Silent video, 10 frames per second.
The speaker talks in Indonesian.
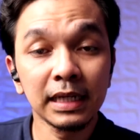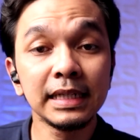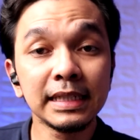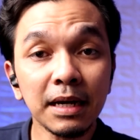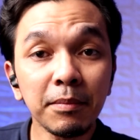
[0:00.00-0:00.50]

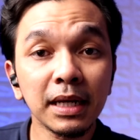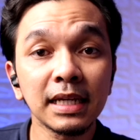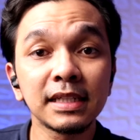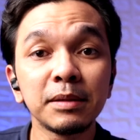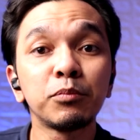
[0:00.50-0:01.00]
dia
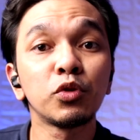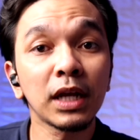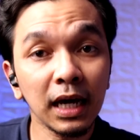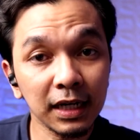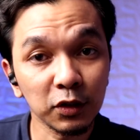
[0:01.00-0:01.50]
malah jadi
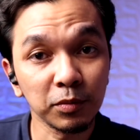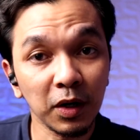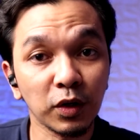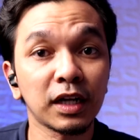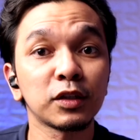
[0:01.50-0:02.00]
pulang ke
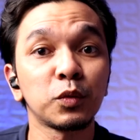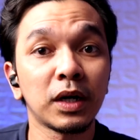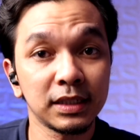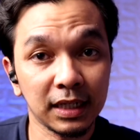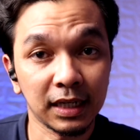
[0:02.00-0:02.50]
rumah orang
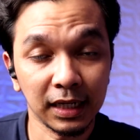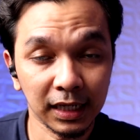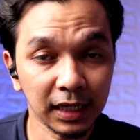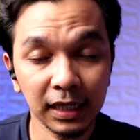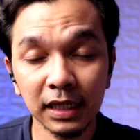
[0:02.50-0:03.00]
tuanya,
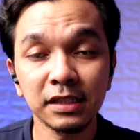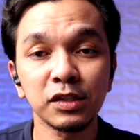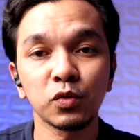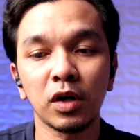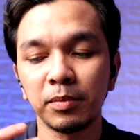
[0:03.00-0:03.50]
gara-gara si
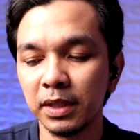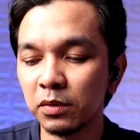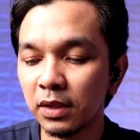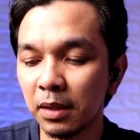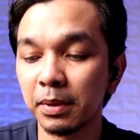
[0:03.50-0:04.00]
suami
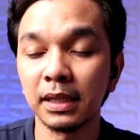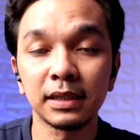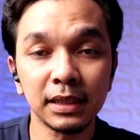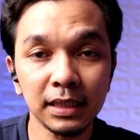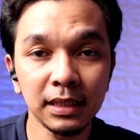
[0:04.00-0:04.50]
itu nggak
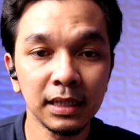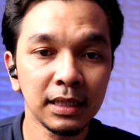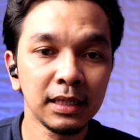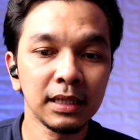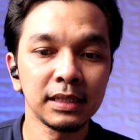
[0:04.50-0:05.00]
berhenti
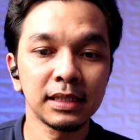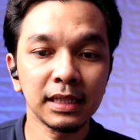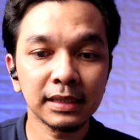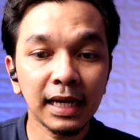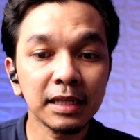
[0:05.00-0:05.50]

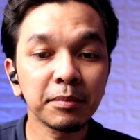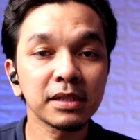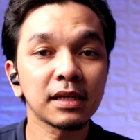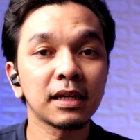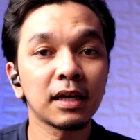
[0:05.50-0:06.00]
nyeritain
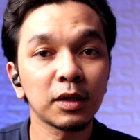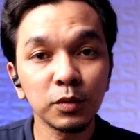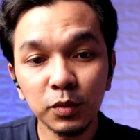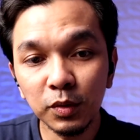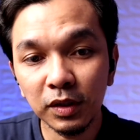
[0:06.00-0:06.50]
masa
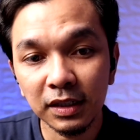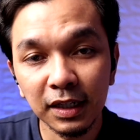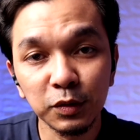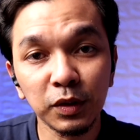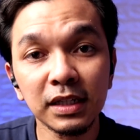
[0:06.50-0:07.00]
lalu
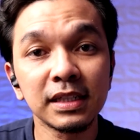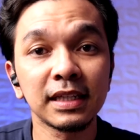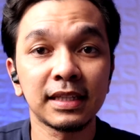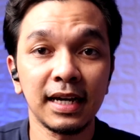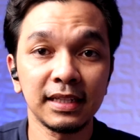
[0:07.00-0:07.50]
dan juga
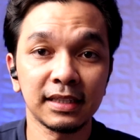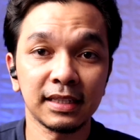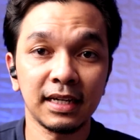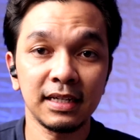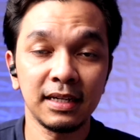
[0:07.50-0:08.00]
nyeritain
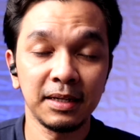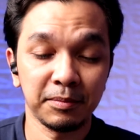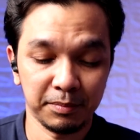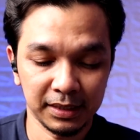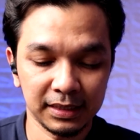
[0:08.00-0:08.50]
tentang
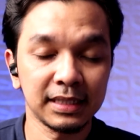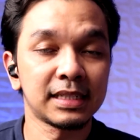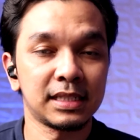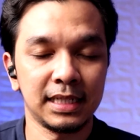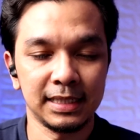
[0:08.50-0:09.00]
mantan
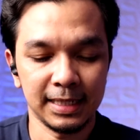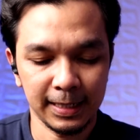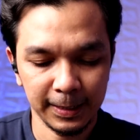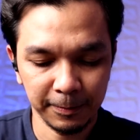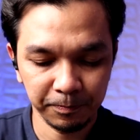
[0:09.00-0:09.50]

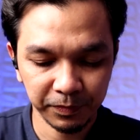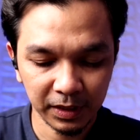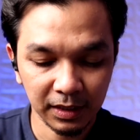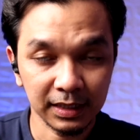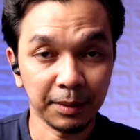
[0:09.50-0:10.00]
istrinya.
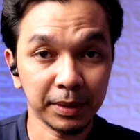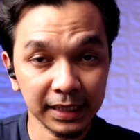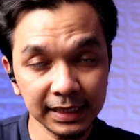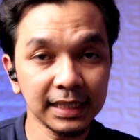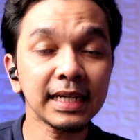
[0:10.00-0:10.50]
Nah
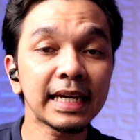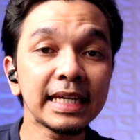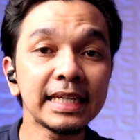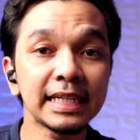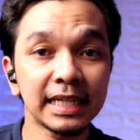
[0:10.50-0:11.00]
pertanyaannya kayak
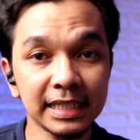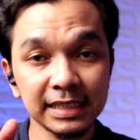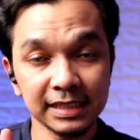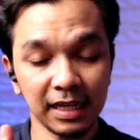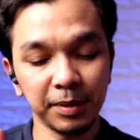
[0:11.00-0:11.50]
gini dari
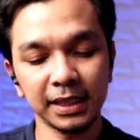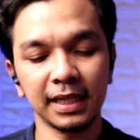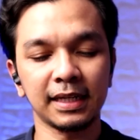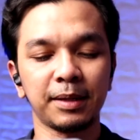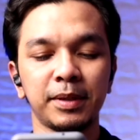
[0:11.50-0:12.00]
si sahabat
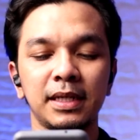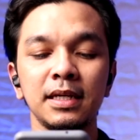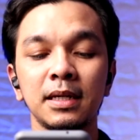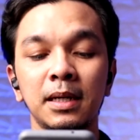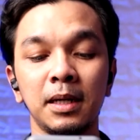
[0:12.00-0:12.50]
kita yang DM ini,
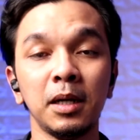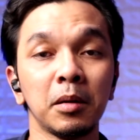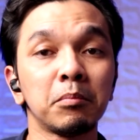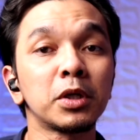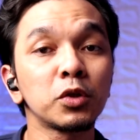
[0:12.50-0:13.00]

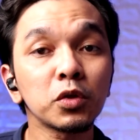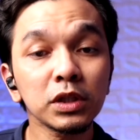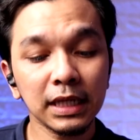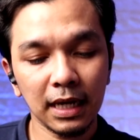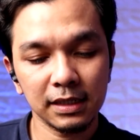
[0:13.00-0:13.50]

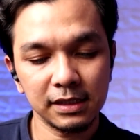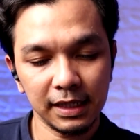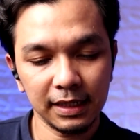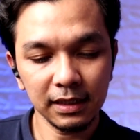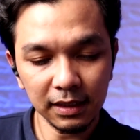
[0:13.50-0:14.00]
menurut Kang
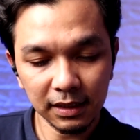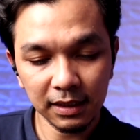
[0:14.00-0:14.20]
Zain,